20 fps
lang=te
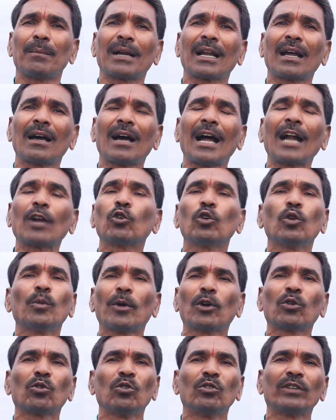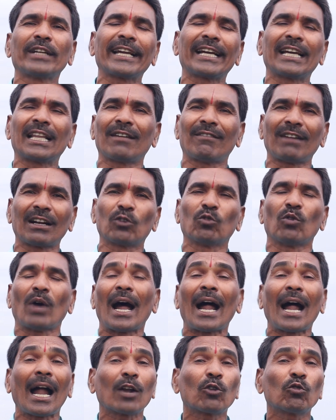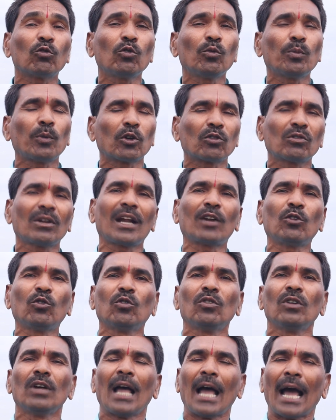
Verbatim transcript: మన అడుగులు బొడుగులు ఉంటాయి కదా వడ్లు ఆ అడుగులు బొడుగులను